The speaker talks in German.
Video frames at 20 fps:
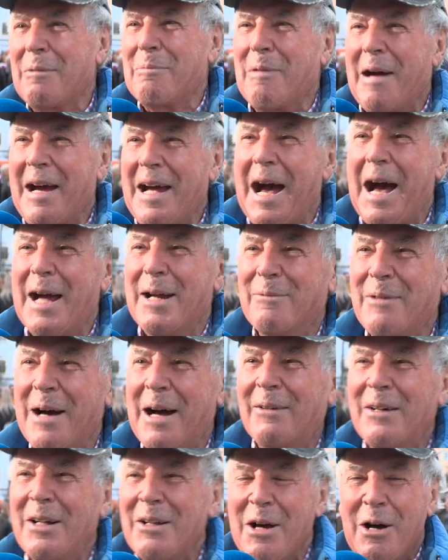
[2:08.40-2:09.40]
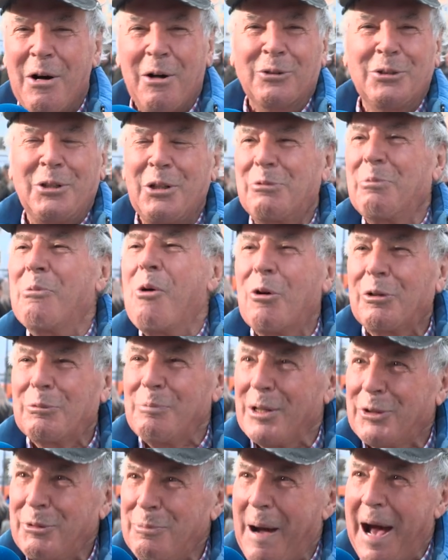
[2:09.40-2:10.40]
dabei auch immer. Und das macht
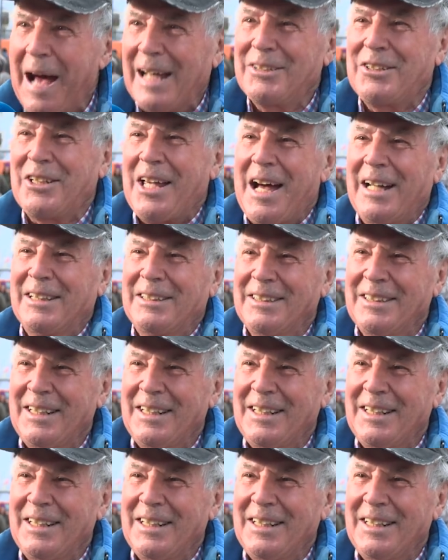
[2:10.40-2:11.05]
mir Spaß auch.